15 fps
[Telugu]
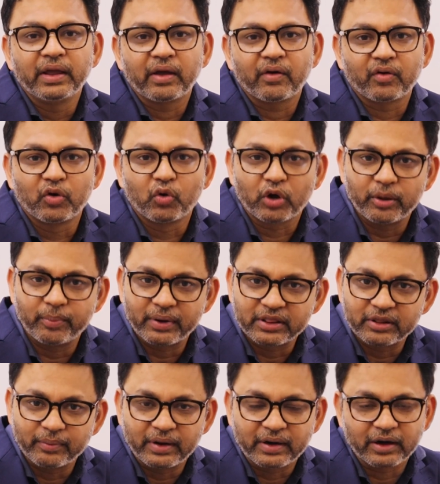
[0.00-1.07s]
ఎవరు నొక్కి పెడితే
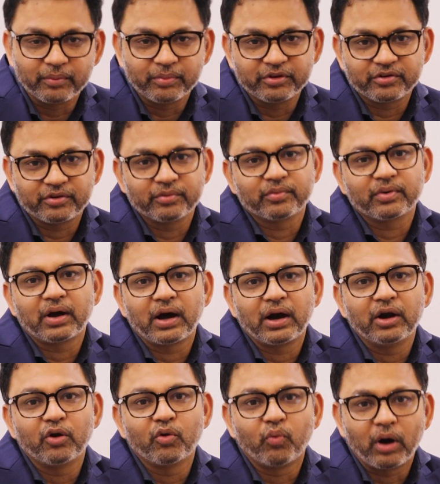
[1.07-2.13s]
బెటర్ అనిపించడం
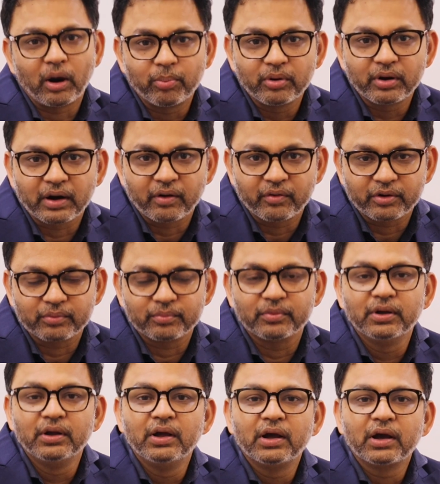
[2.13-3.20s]
కాళ్ళు వాపులు రావటం
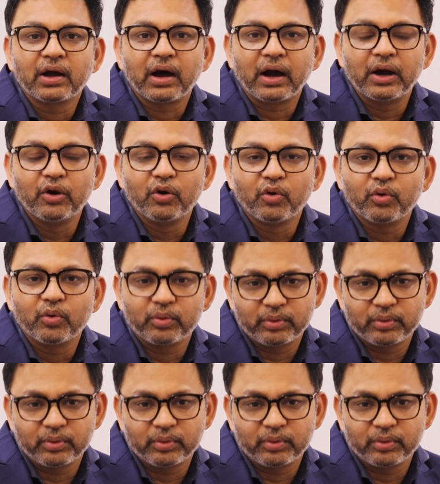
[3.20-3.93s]
కాళ్ళు